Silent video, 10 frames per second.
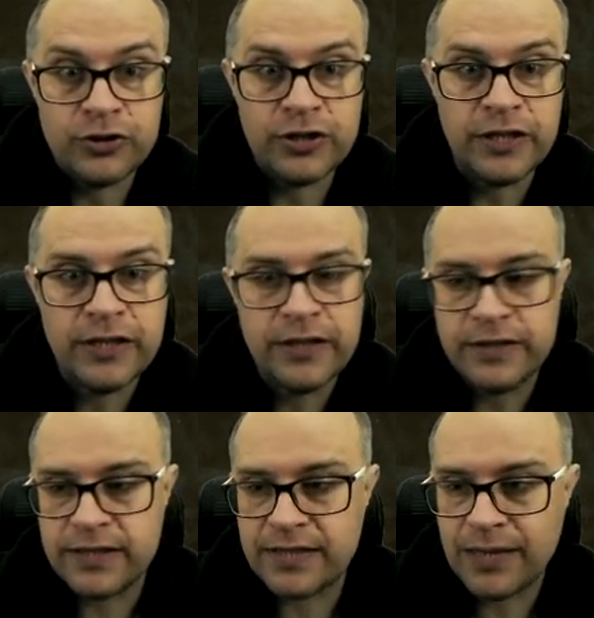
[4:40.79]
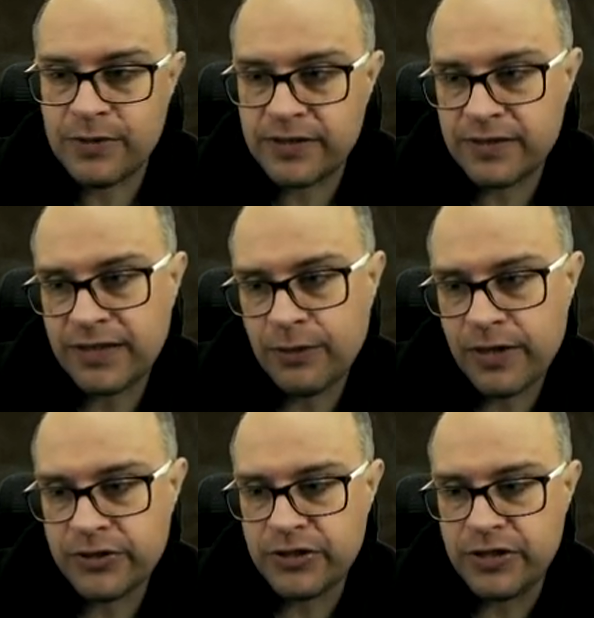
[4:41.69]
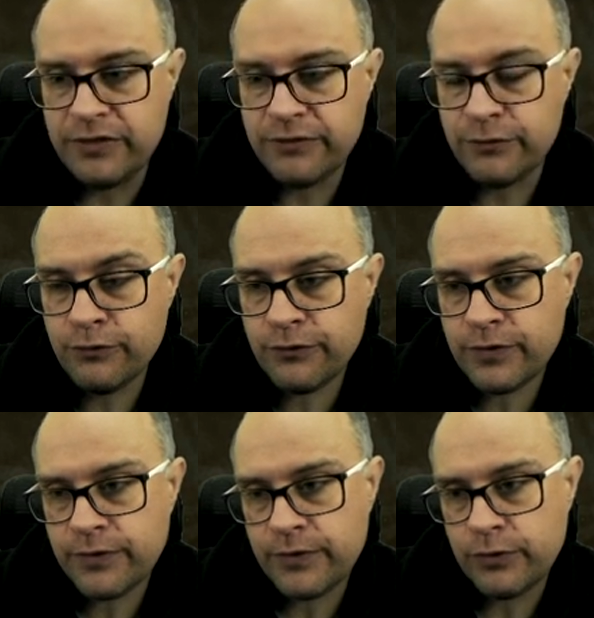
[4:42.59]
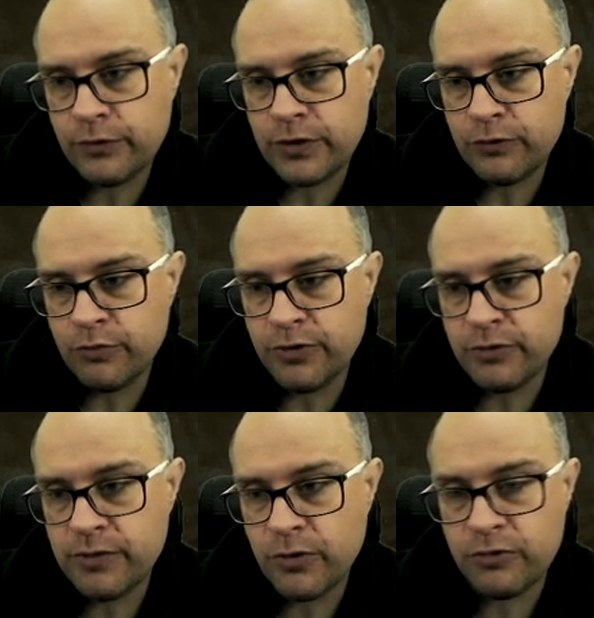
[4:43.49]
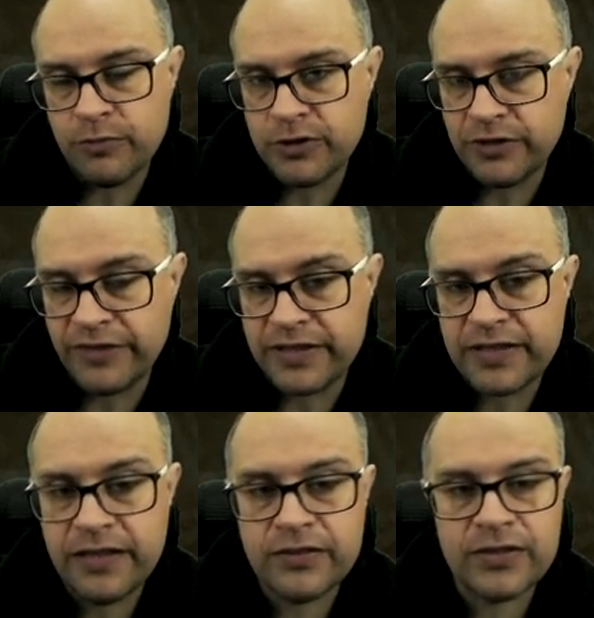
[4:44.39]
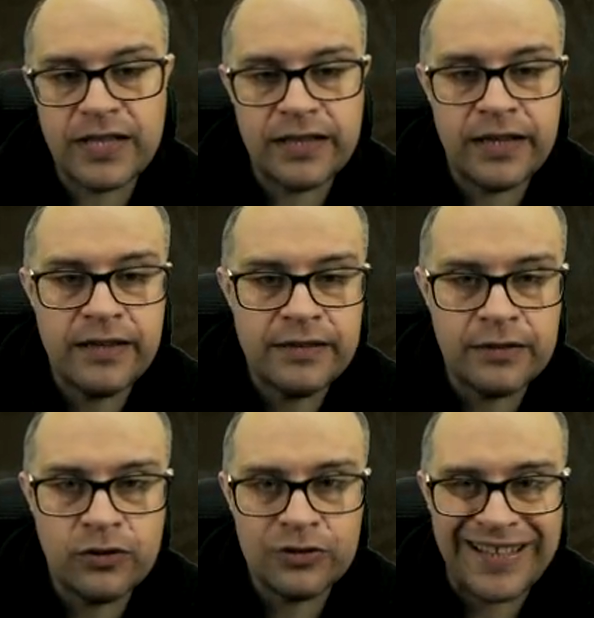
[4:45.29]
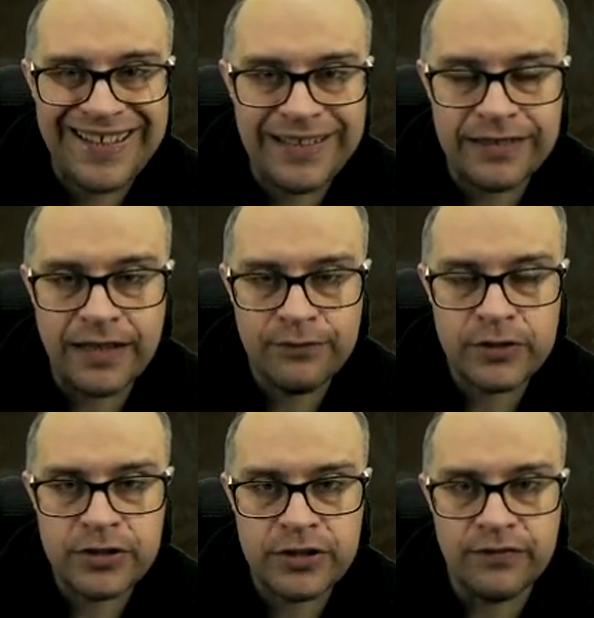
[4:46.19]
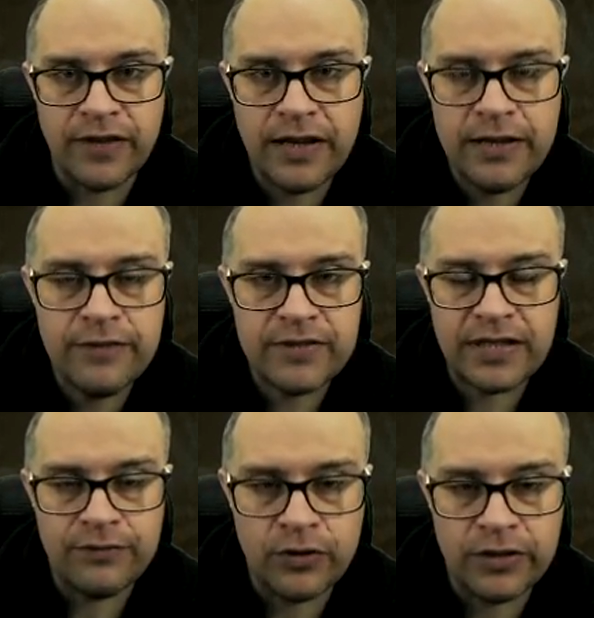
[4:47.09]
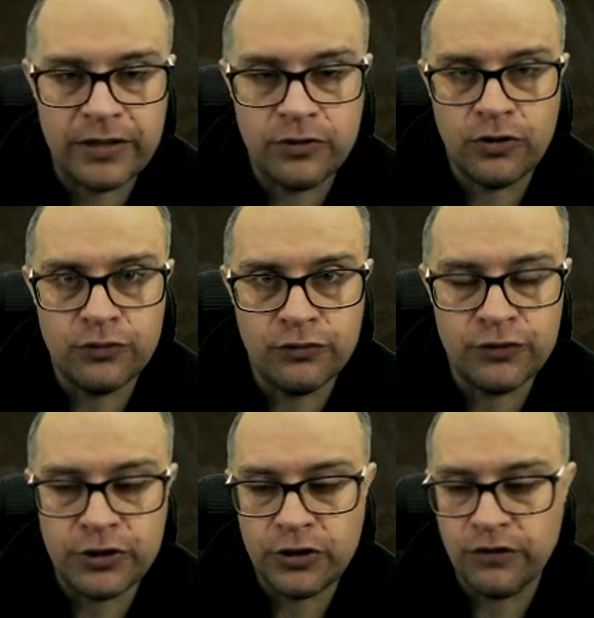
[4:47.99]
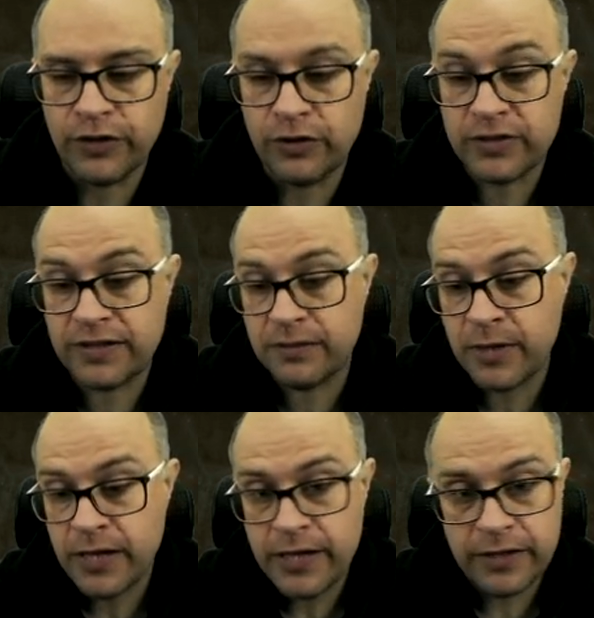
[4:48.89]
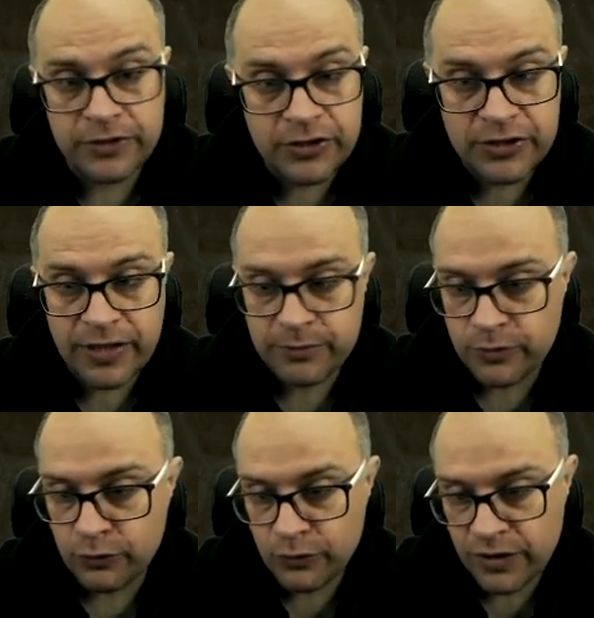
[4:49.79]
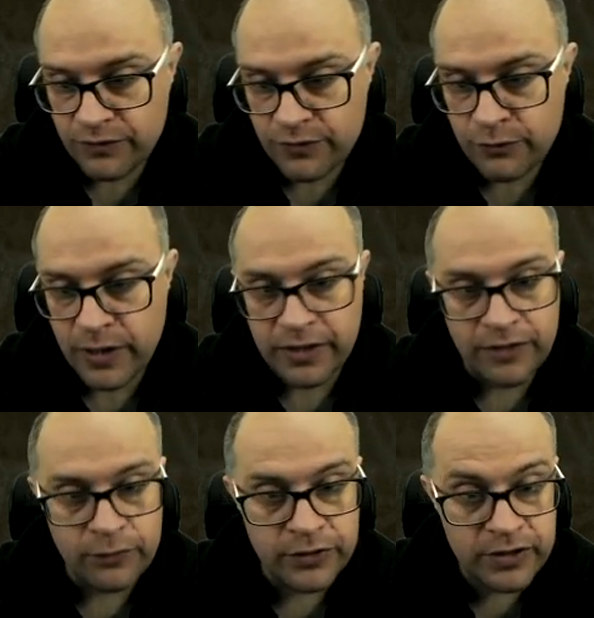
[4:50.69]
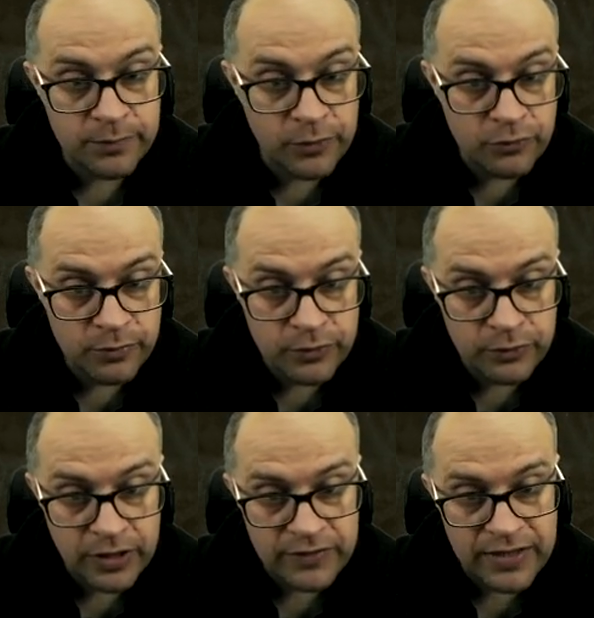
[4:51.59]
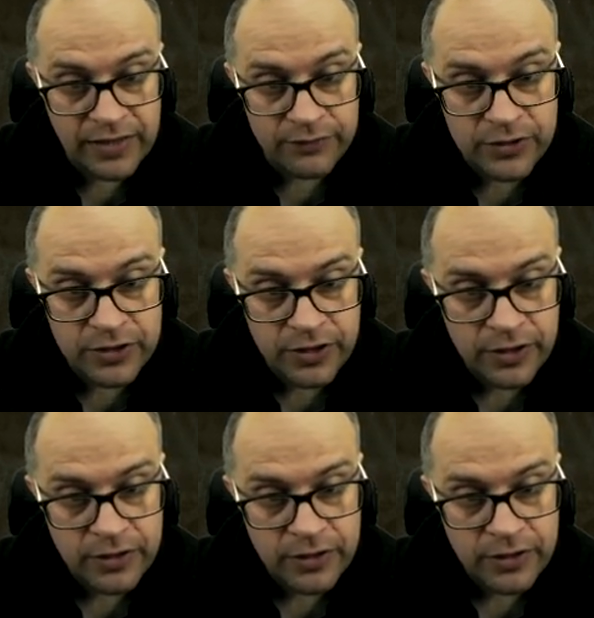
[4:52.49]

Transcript: Czyli z całych tych gałęzi ifów które tu były, mogło być ich więcej, zostanie tylko ta jedna właściwa wstawiona do kodu wynikowego. Zatem gdzieś tam to drugie wywołanie FODX mogłoby tutaj wstawić